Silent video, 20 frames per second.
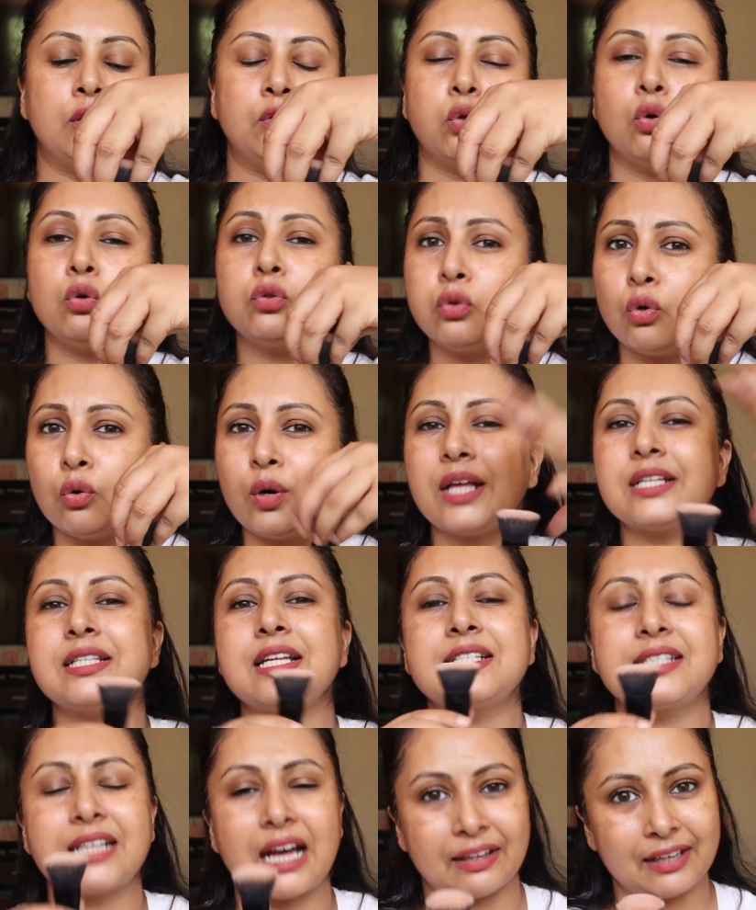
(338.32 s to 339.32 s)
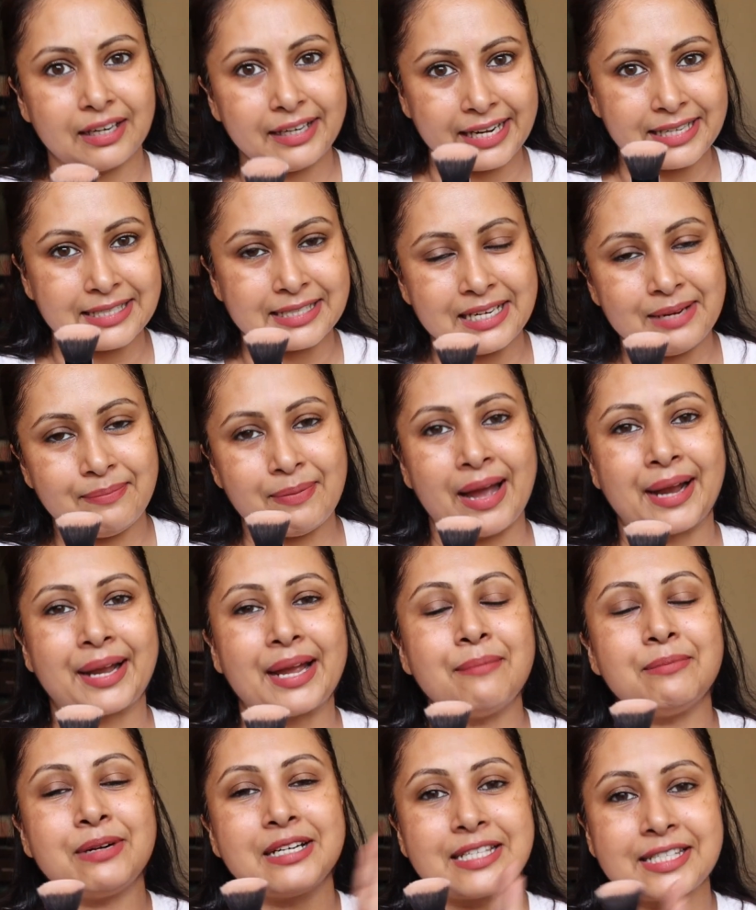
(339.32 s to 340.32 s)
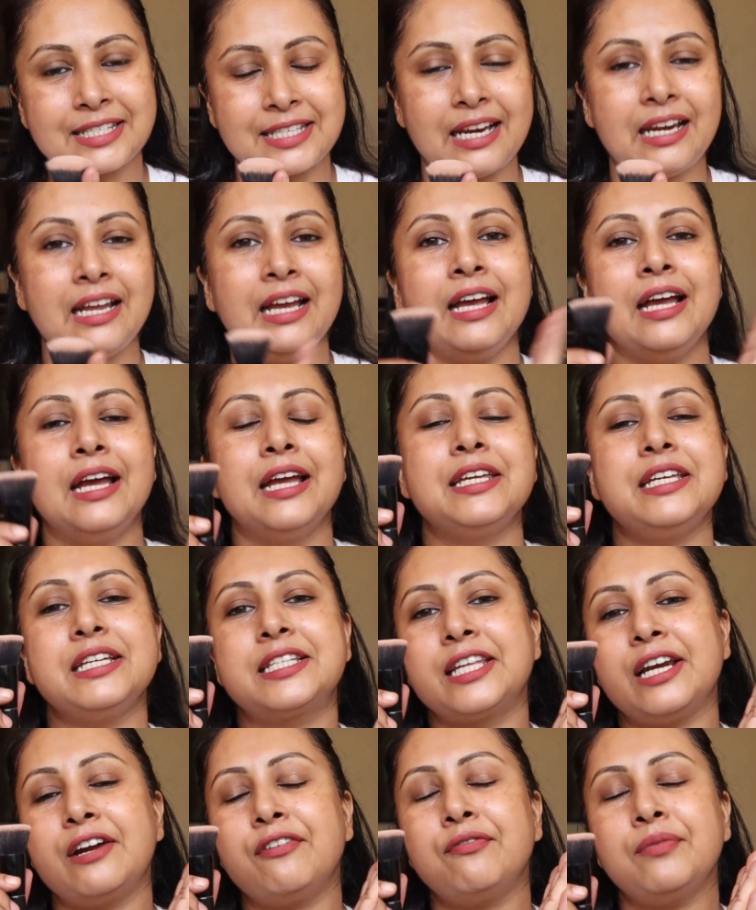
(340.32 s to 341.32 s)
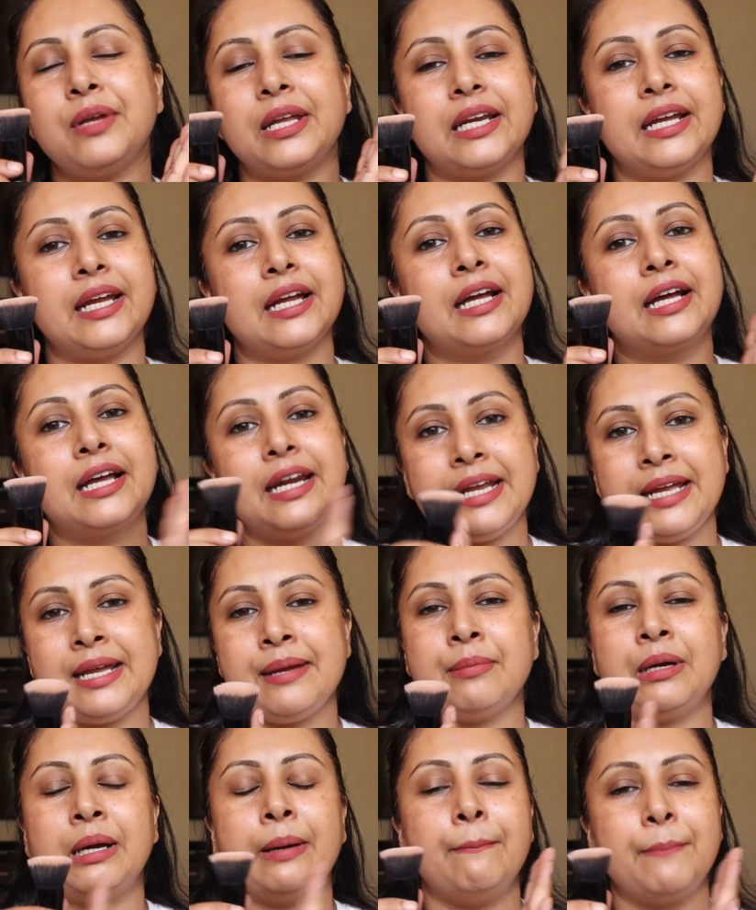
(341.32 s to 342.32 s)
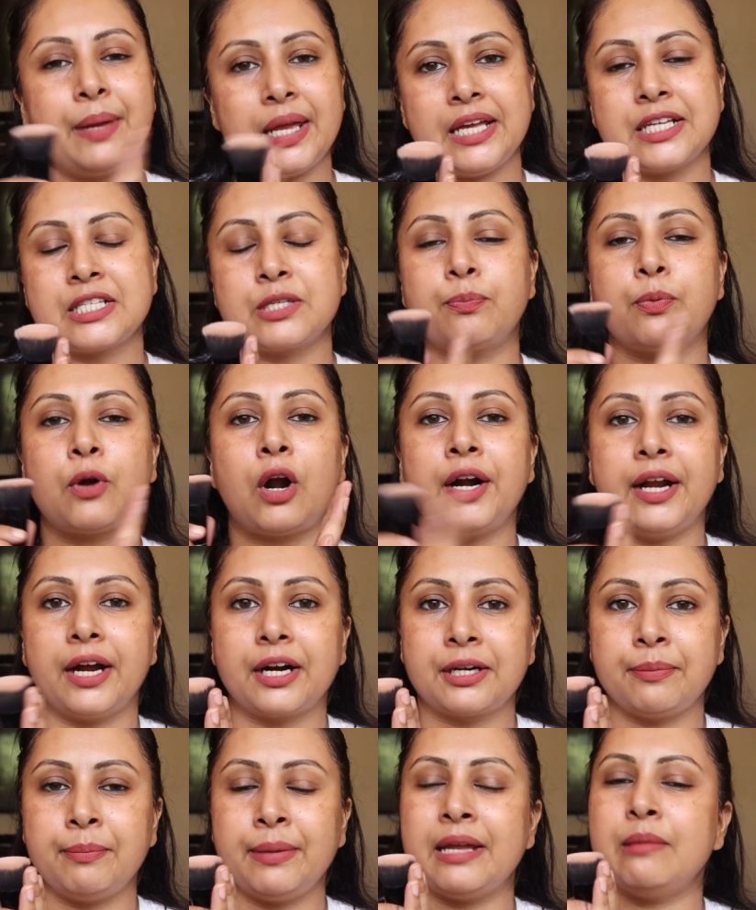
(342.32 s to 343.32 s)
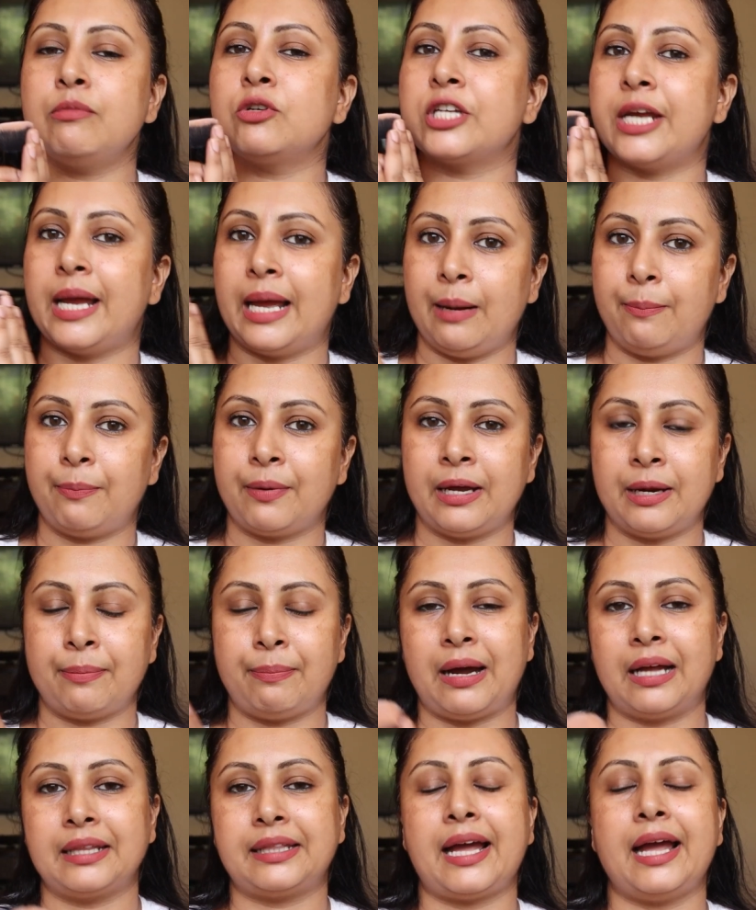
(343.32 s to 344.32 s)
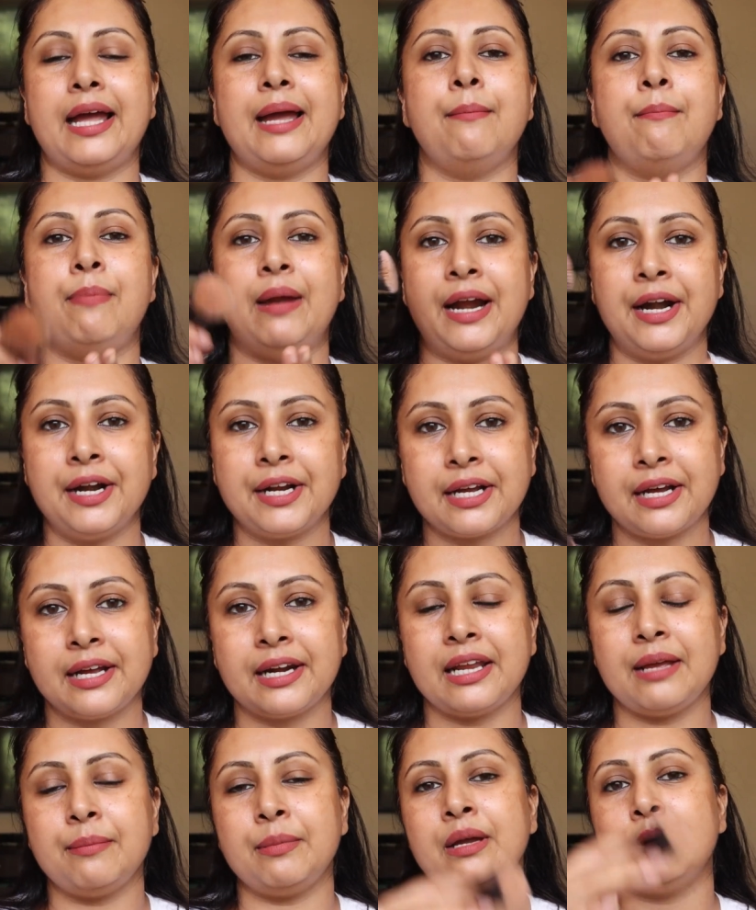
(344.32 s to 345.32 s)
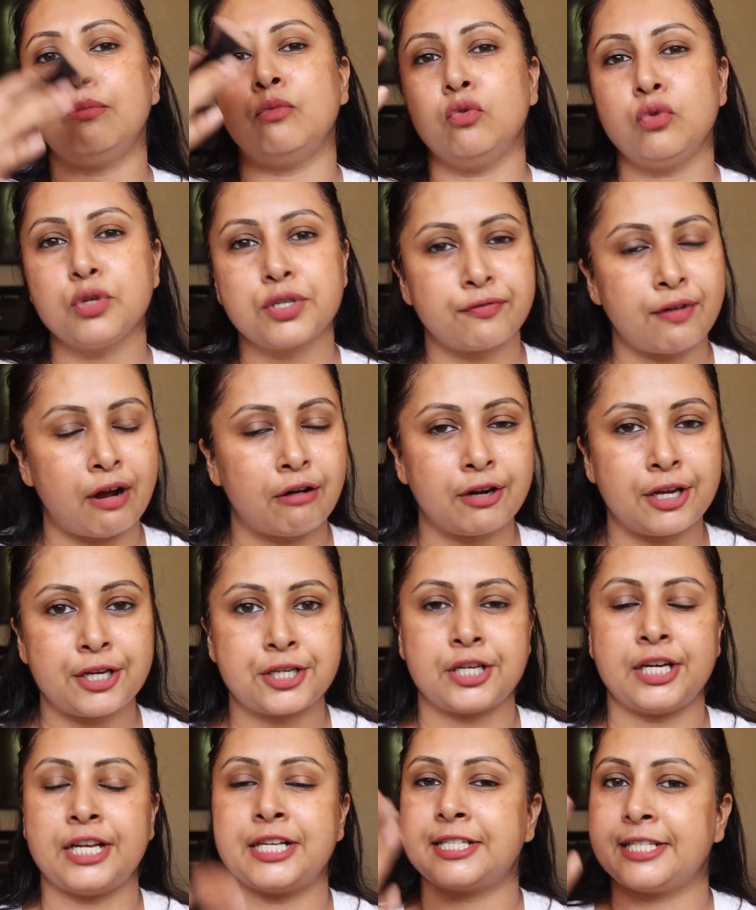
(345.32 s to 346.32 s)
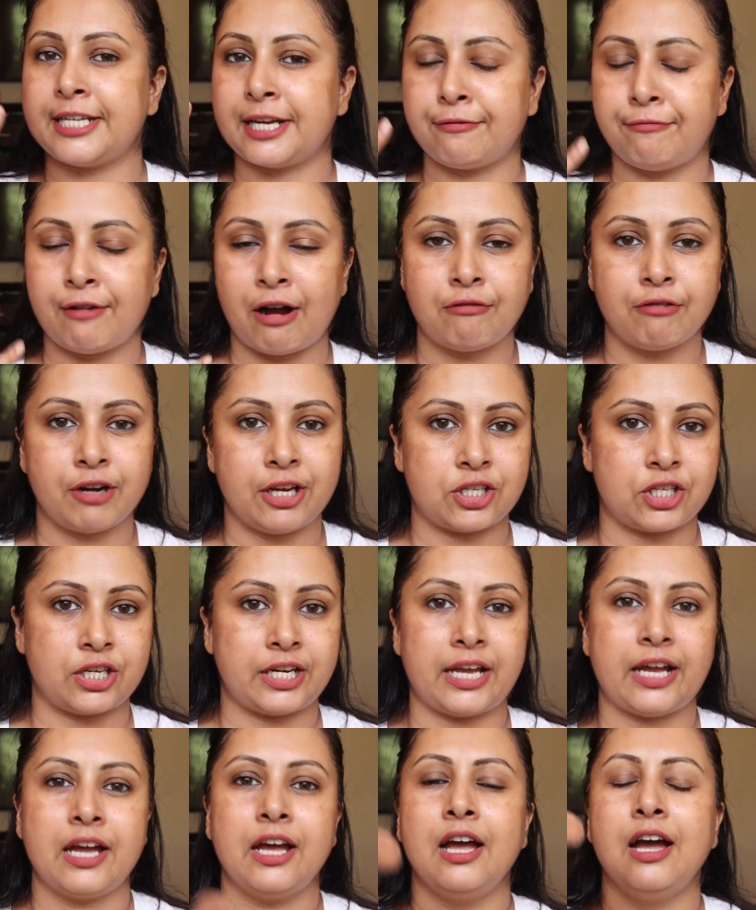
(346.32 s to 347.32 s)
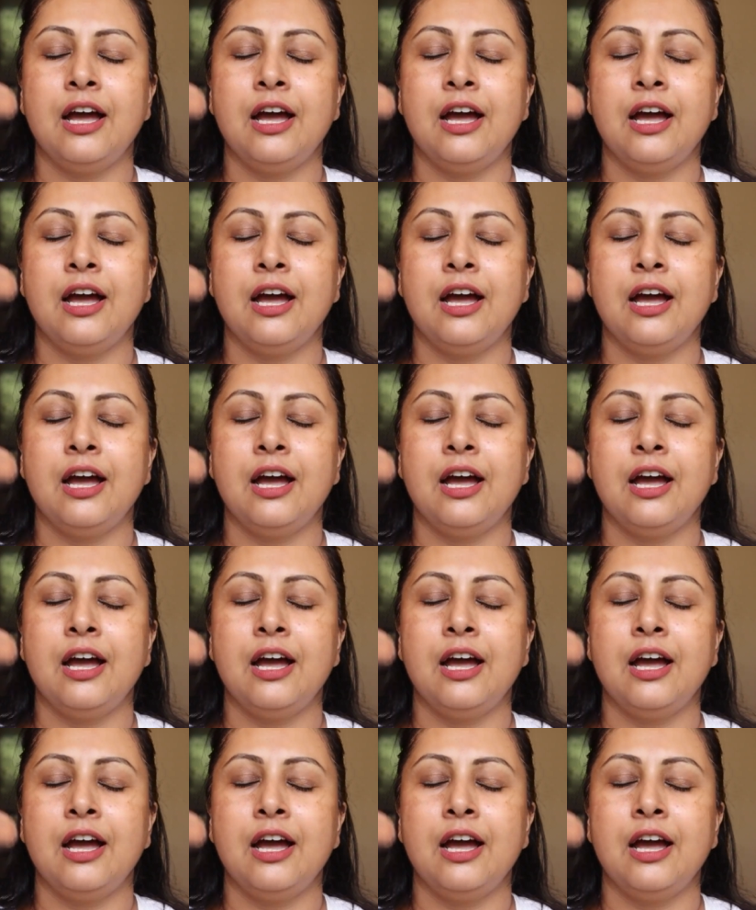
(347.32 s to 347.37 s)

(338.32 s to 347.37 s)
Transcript: वो थोड़ा सा ज़्यादा डेंसली पैक है बट स्टिल ये सिर्फ मेरे क्रीम बेस्ड प्रोडक्ट में ही मुझे हेल्प कर पाता है ब्लेंड करने में मूज फाउंडेशन है स्टिक फाउंडेशन है